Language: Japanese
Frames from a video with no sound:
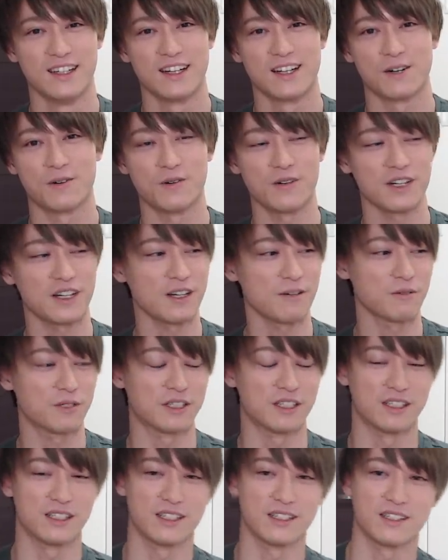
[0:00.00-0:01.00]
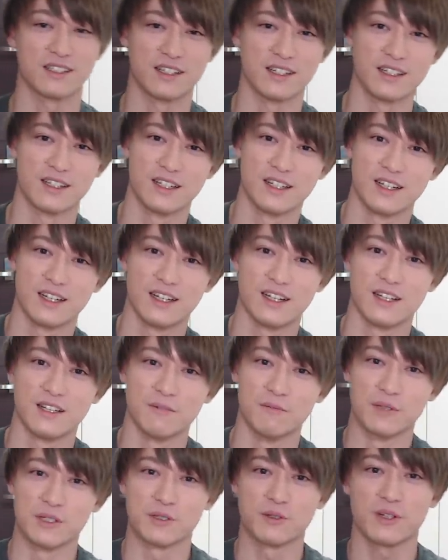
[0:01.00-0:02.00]
これかもしれないですね。
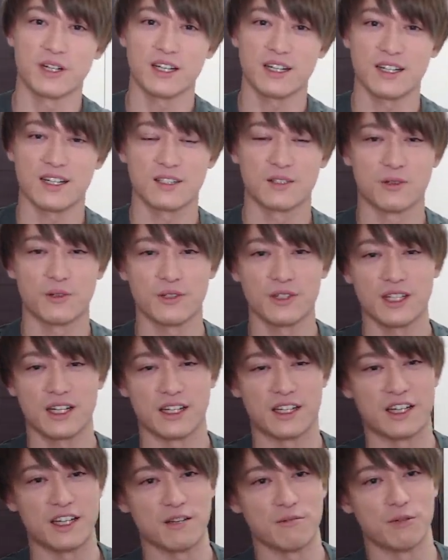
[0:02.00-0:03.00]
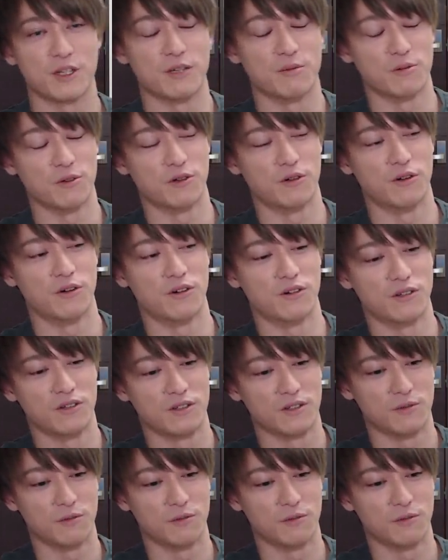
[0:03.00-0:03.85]
そりゃどんなゲームにも